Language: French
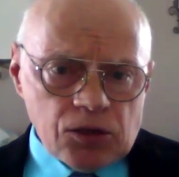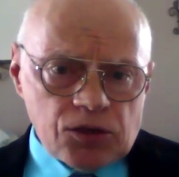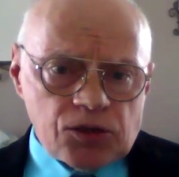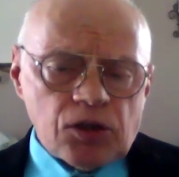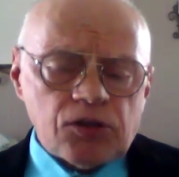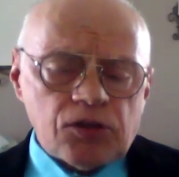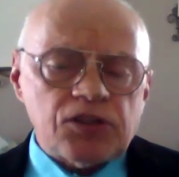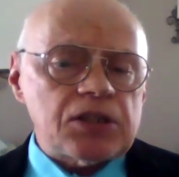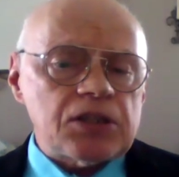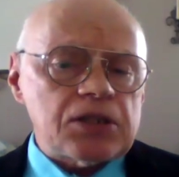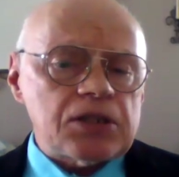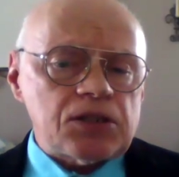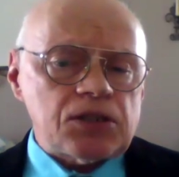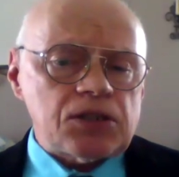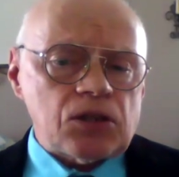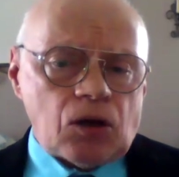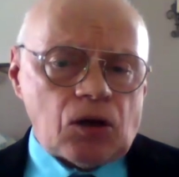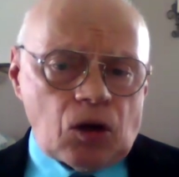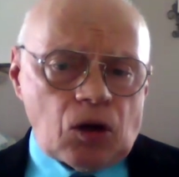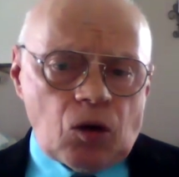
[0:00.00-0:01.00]
se
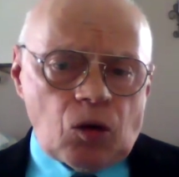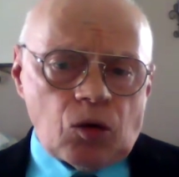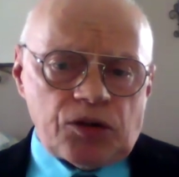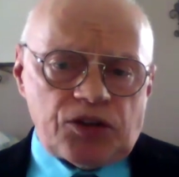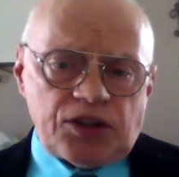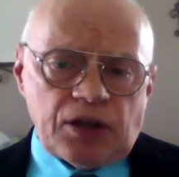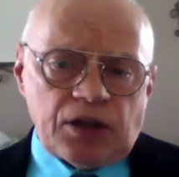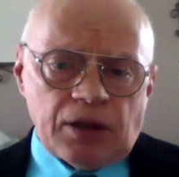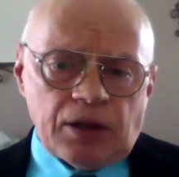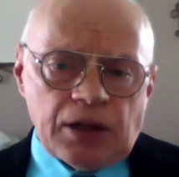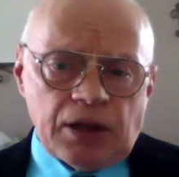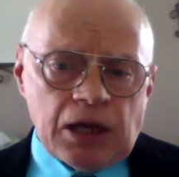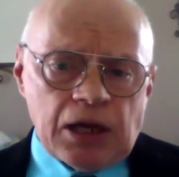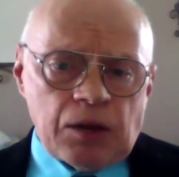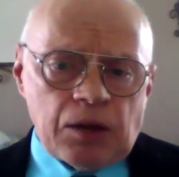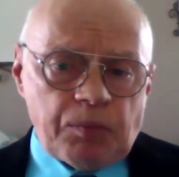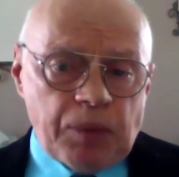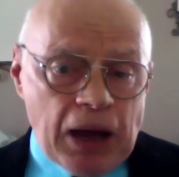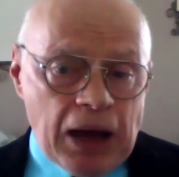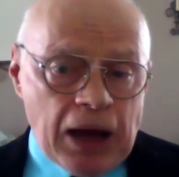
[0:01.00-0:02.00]
disent
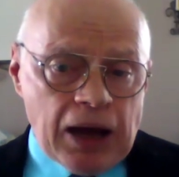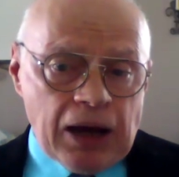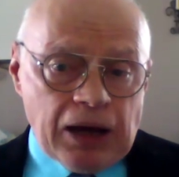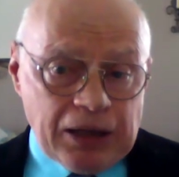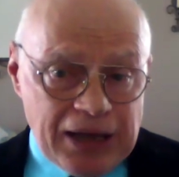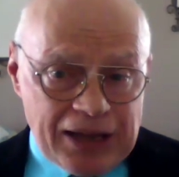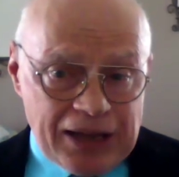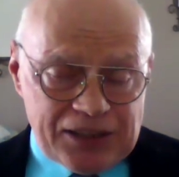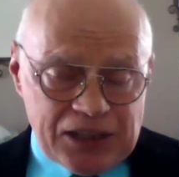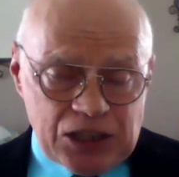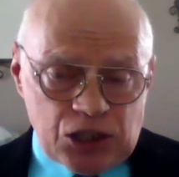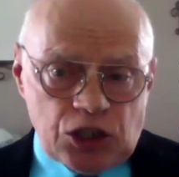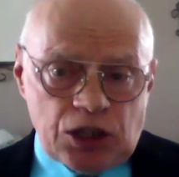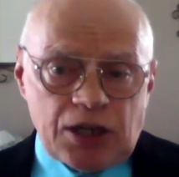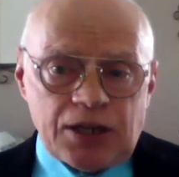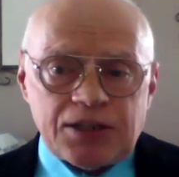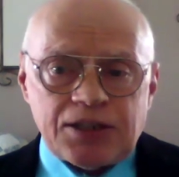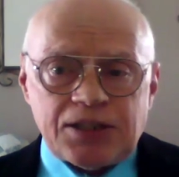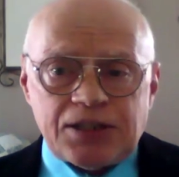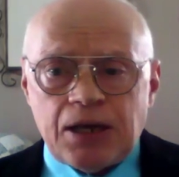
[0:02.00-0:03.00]
concernées par la
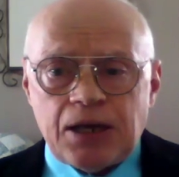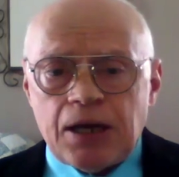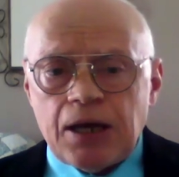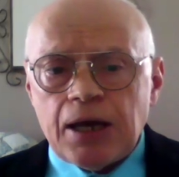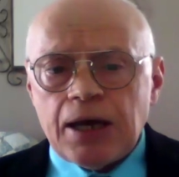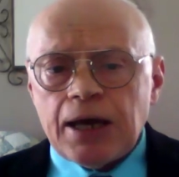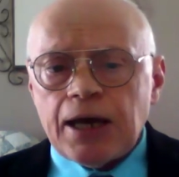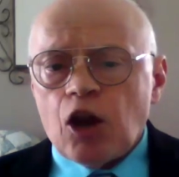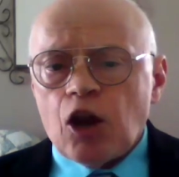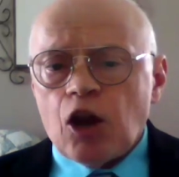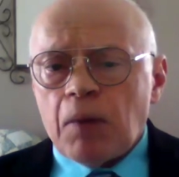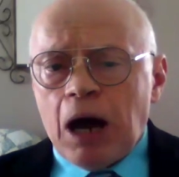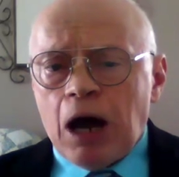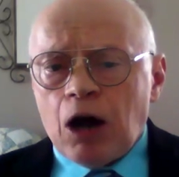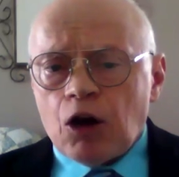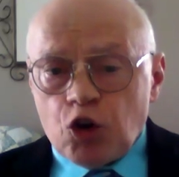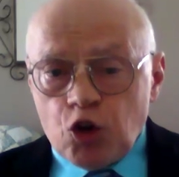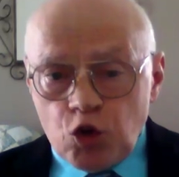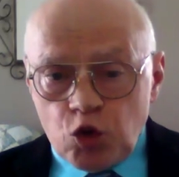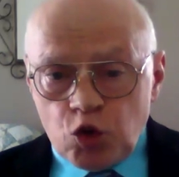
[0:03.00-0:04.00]
sécheresse et le
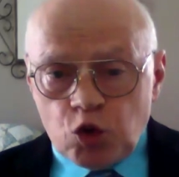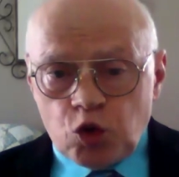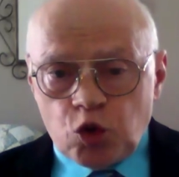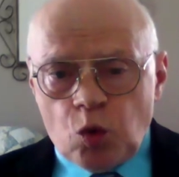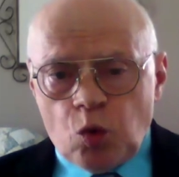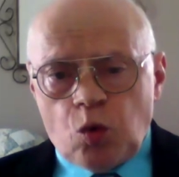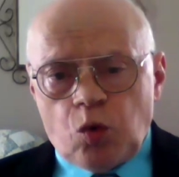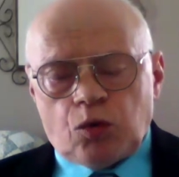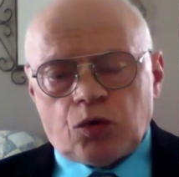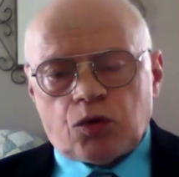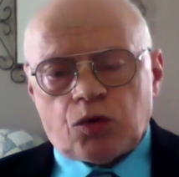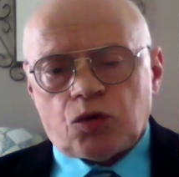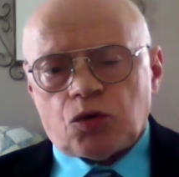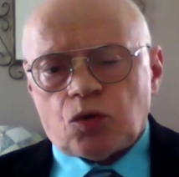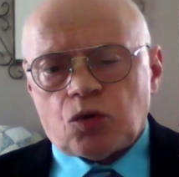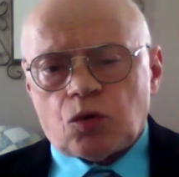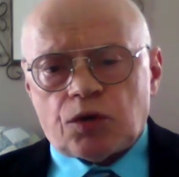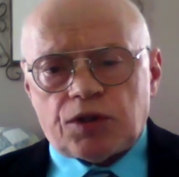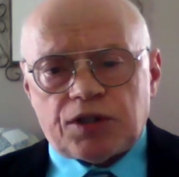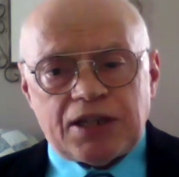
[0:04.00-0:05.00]
manque d'eau,
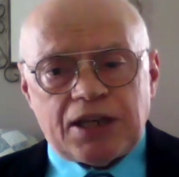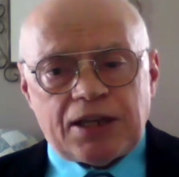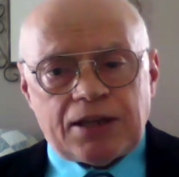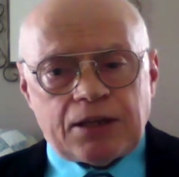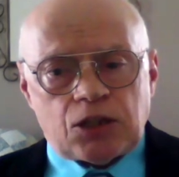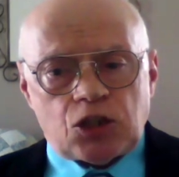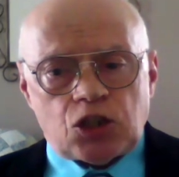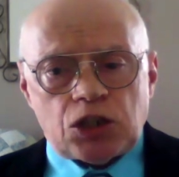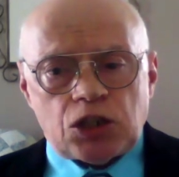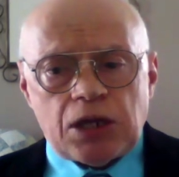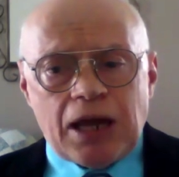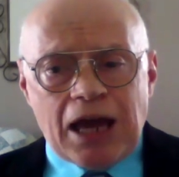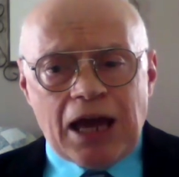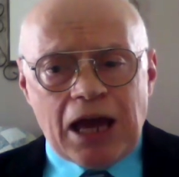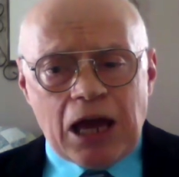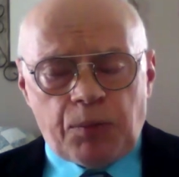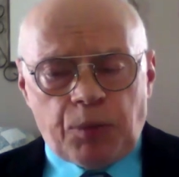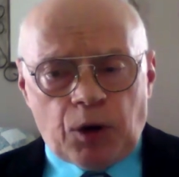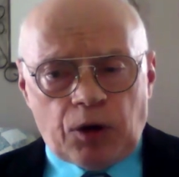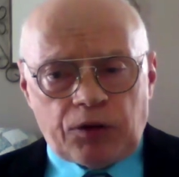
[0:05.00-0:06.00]
source d'énergie
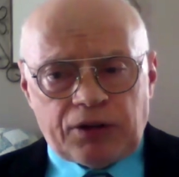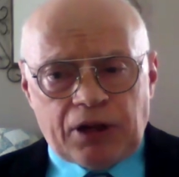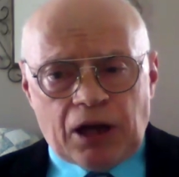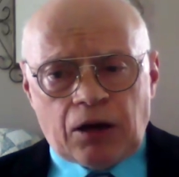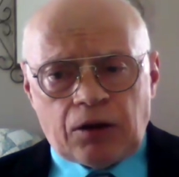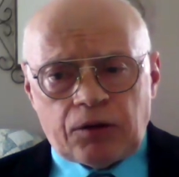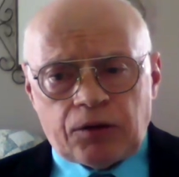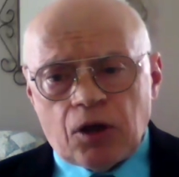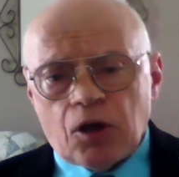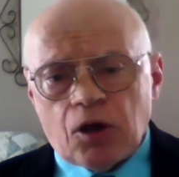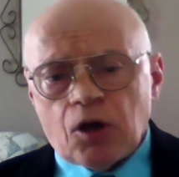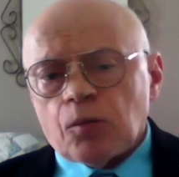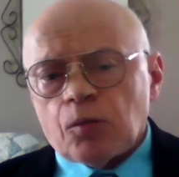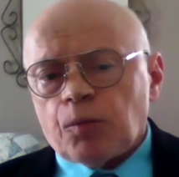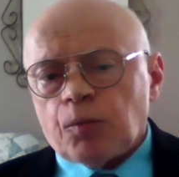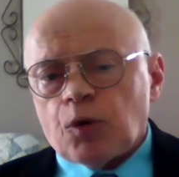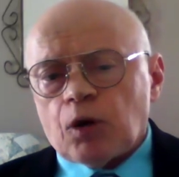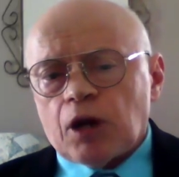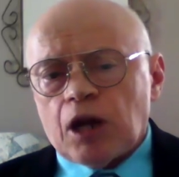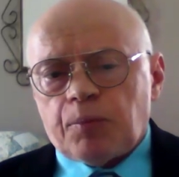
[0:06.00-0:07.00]
importante
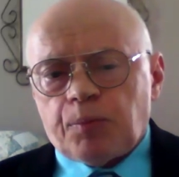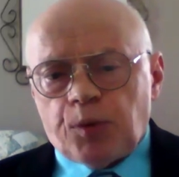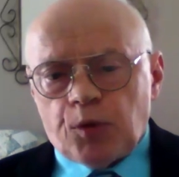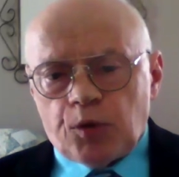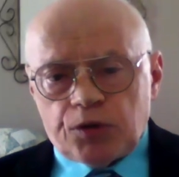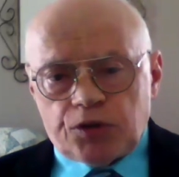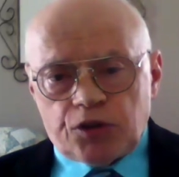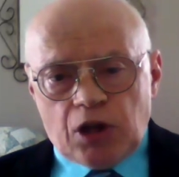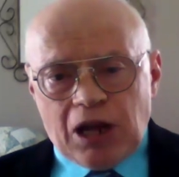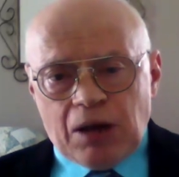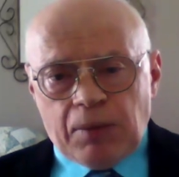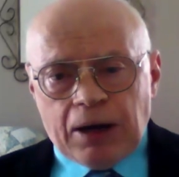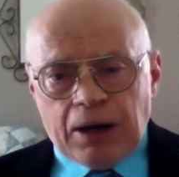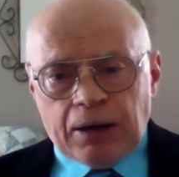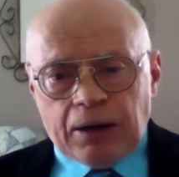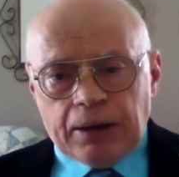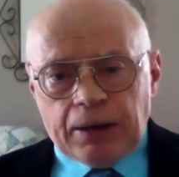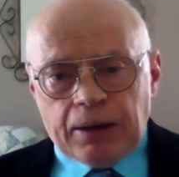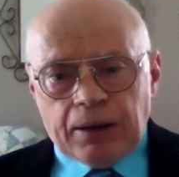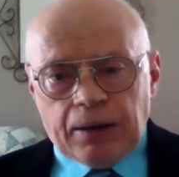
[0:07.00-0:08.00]
pour la pousse de la
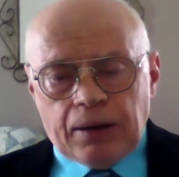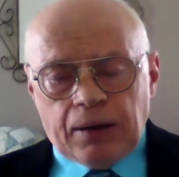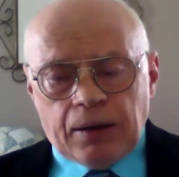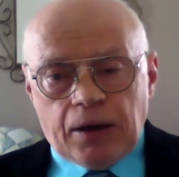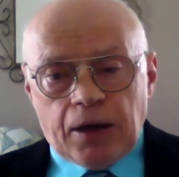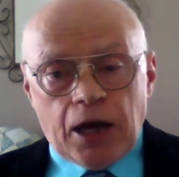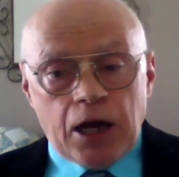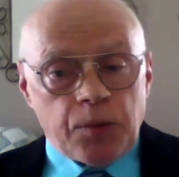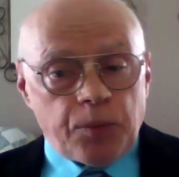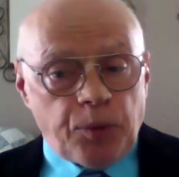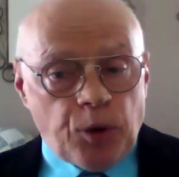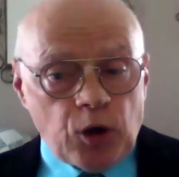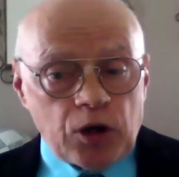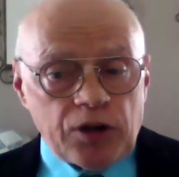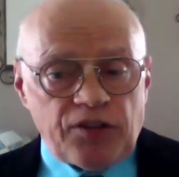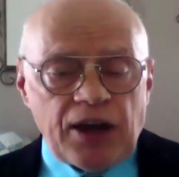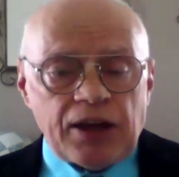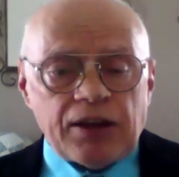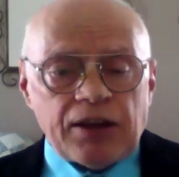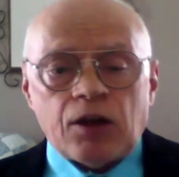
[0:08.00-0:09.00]
mangue. Elle
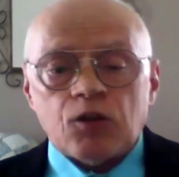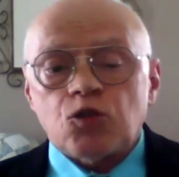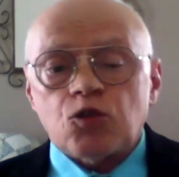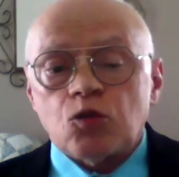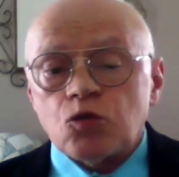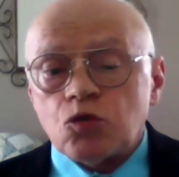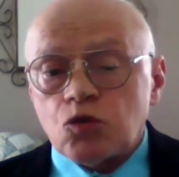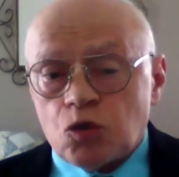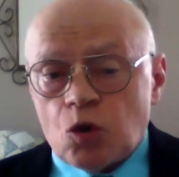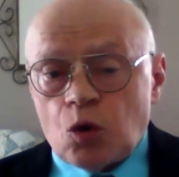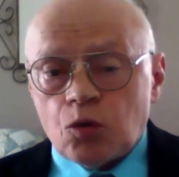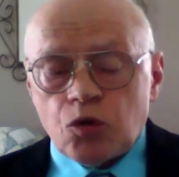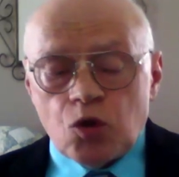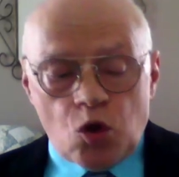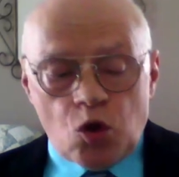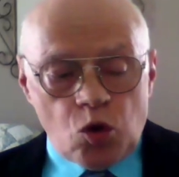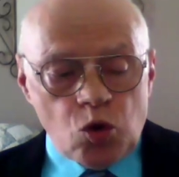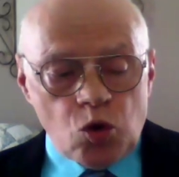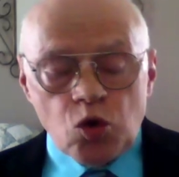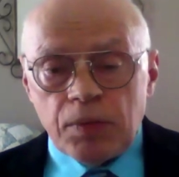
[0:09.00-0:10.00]
prolifère dans une
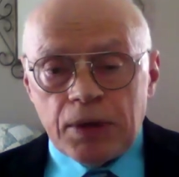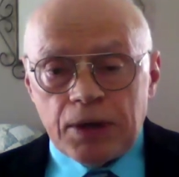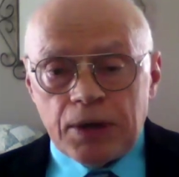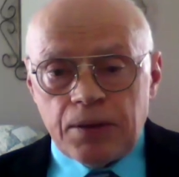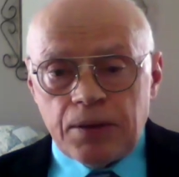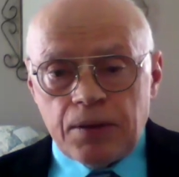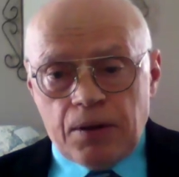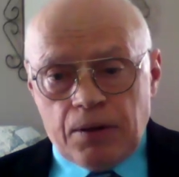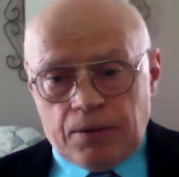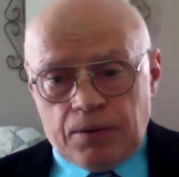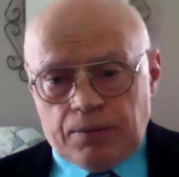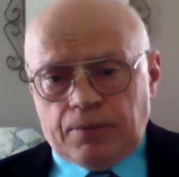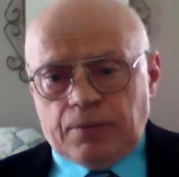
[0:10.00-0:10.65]
zone humide.